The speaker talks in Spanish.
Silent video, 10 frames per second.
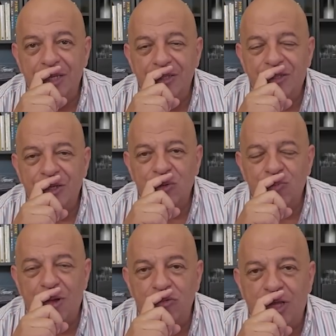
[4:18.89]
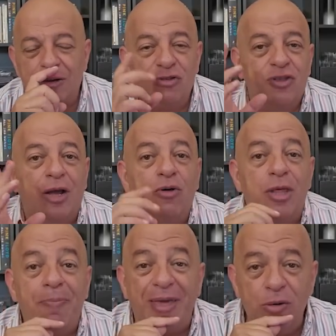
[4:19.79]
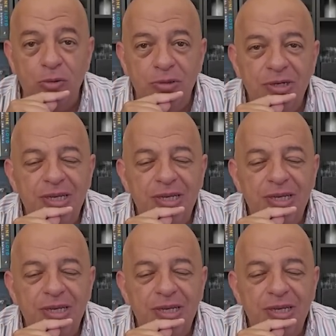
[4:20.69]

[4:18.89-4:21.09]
según Maussan, los trajo de Perú.